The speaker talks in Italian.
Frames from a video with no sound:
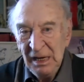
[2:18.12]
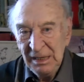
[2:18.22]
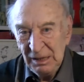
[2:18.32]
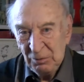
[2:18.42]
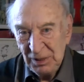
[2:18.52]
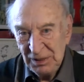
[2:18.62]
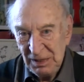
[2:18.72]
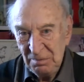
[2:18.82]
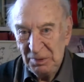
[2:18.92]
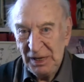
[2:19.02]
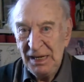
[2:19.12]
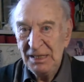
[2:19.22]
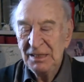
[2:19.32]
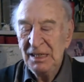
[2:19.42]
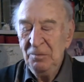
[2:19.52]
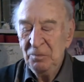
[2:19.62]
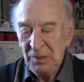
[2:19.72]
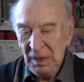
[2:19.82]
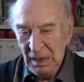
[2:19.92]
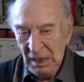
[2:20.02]
di questa impresa,
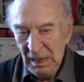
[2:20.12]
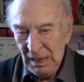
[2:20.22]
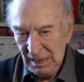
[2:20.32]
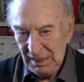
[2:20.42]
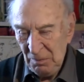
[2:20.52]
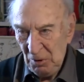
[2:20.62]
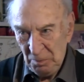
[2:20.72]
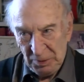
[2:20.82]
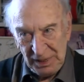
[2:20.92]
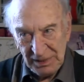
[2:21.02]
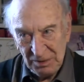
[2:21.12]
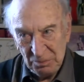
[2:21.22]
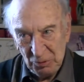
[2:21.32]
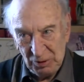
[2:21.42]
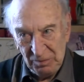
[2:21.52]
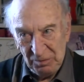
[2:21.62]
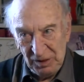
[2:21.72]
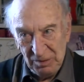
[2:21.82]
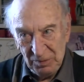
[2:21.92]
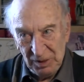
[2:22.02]
la chiamo impresa più che
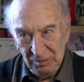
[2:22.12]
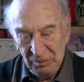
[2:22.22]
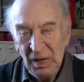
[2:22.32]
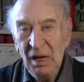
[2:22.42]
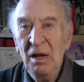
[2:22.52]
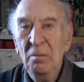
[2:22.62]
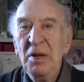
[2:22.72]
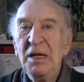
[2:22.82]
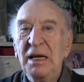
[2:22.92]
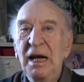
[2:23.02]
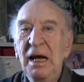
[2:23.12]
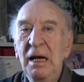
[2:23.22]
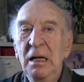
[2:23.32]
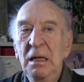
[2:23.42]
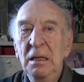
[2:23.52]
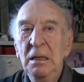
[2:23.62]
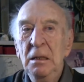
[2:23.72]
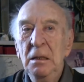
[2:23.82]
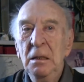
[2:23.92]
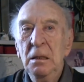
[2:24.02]
film, perché
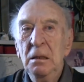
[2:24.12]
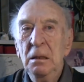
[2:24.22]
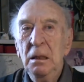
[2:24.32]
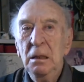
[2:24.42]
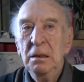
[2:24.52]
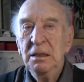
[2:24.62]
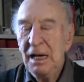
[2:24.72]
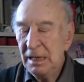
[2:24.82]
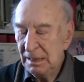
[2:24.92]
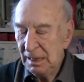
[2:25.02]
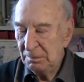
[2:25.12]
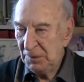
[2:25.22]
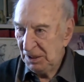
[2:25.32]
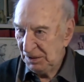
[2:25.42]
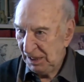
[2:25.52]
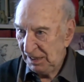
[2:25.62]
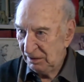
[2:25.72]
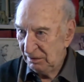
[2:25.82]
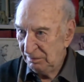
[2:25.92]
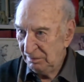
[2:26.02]
dal
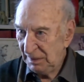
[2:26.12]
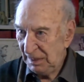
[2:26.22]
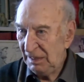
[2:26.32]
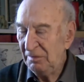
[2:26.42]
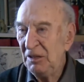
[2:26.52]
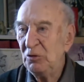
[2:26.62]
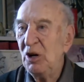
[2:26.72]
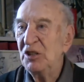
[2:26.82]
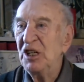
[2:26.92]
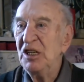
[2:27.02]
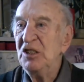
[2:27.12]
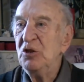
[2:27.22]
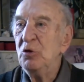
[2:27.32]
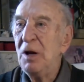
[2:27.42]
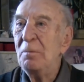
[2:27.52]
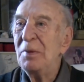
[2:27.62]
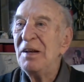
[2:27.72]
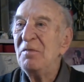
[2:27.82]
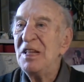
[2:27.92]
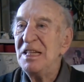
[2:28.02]
Ministero era arrivata una censura
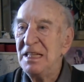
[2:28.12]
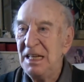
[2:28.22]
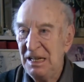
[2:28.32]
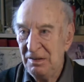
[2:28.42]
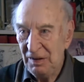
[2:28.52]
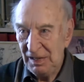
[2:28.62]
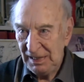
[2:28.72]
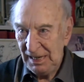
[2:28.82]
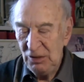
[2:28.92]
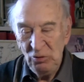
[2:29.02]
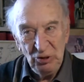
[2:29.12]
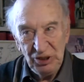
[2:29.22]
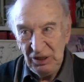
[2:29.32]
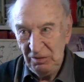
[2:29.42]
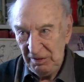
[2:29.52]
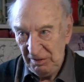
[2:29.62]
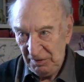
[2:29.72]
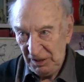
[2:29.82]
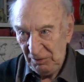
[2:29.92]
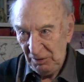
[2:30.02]
preventiva che non si doveva
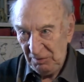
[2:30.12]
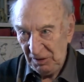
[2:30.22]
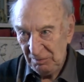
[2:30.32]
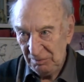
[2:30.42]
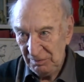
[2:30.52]
fare quel film.